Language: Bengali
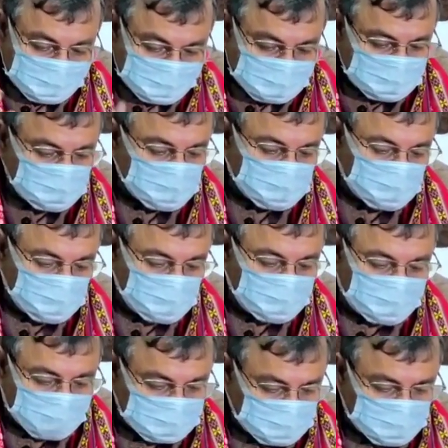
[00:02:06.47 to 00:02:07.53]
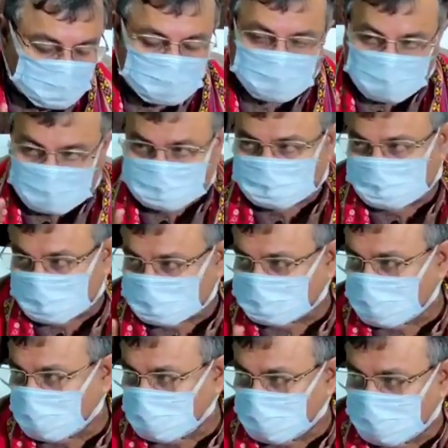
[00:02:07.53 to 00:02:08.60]
এটার জন্য ভার্চুয়াল ক্লাসেস
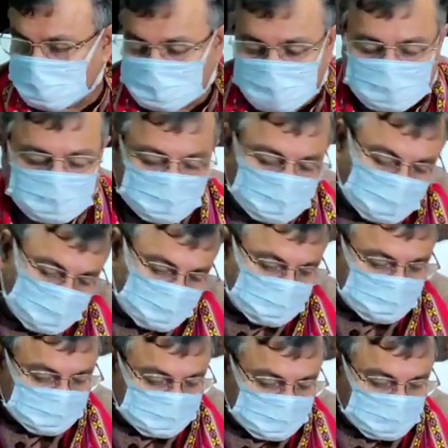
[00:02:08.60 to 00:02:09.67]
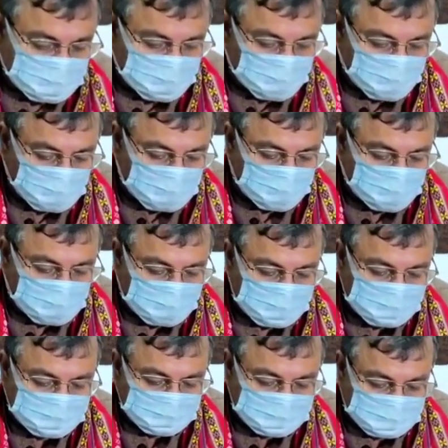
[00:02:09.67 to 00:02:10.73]
এক্সট্রা করা যায় কি না সেটার ব্যাপারে আমরা
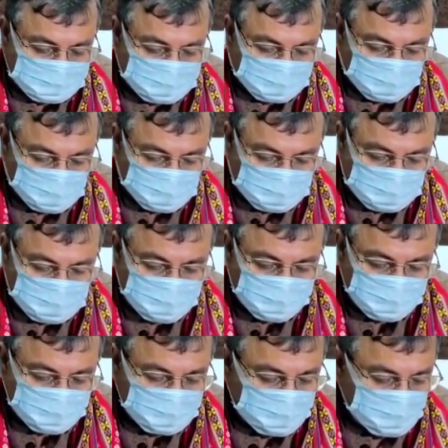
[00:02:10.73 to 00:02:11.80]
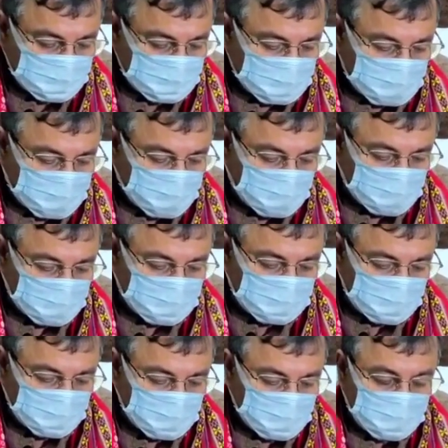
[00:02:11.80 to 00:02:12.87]
চিন্তা করছি এবং
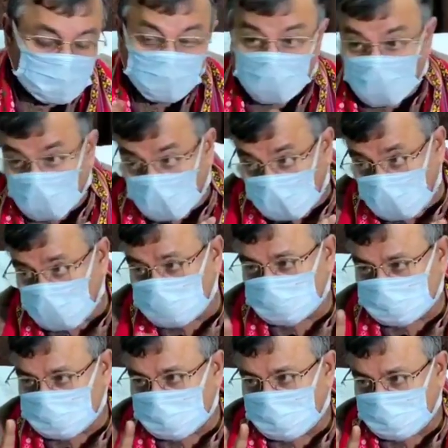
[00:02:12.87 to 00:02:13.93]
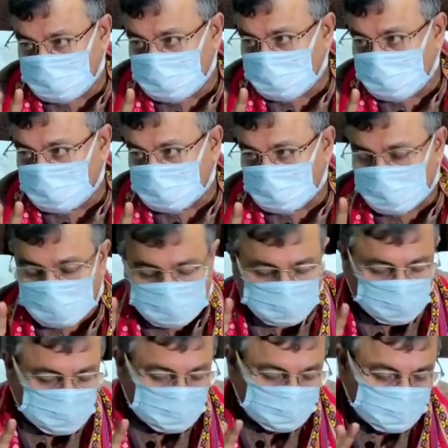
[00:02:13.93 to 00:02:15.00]
অল হোস্টেল আগের মতো
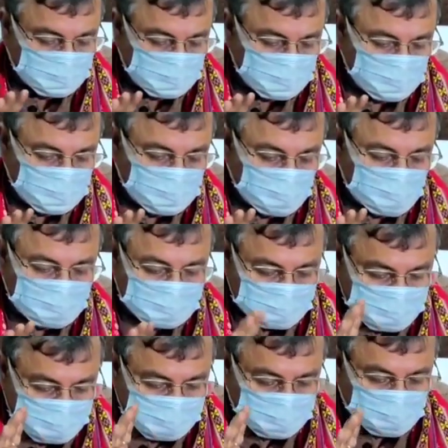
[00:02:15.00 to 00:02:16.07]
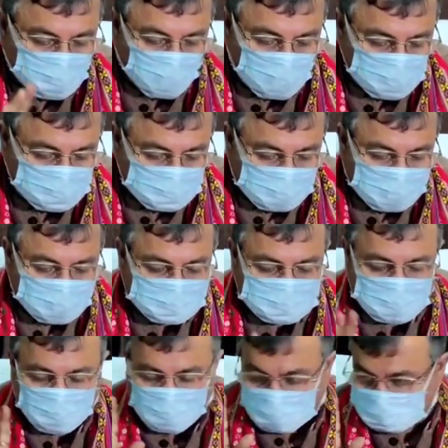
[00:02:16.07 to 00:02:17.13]
উইল রিমেন ক্লোজড
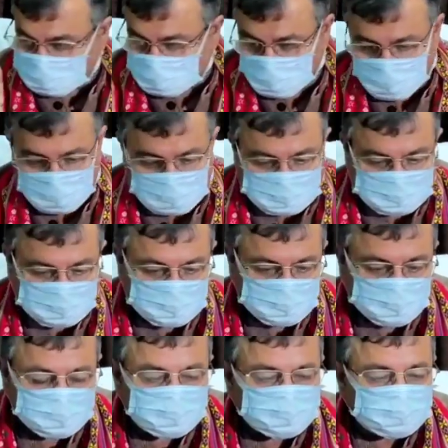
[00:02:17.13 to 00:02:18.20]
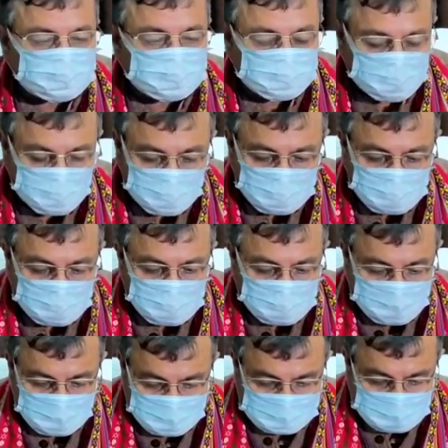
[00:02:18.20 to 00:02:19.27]
আনটিল ফার্দার অর্ডার্স
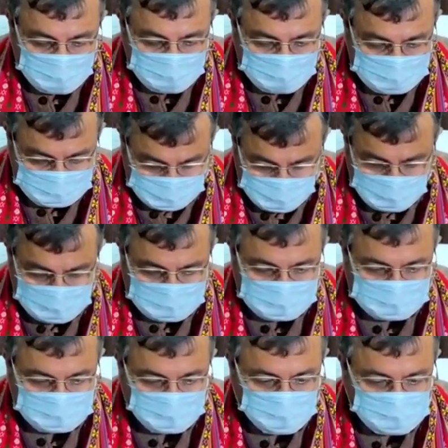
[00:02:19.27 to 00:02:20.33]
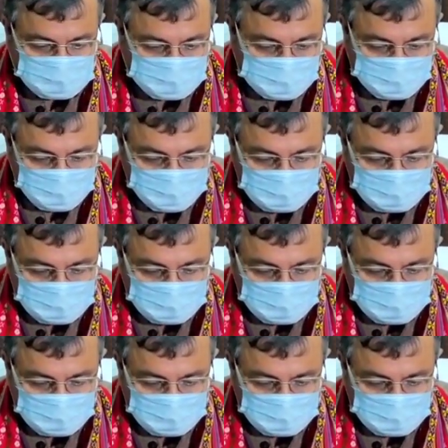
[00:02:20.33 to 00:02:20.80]
এটা আমরা স্কুলের ক্ষেত্রে করছি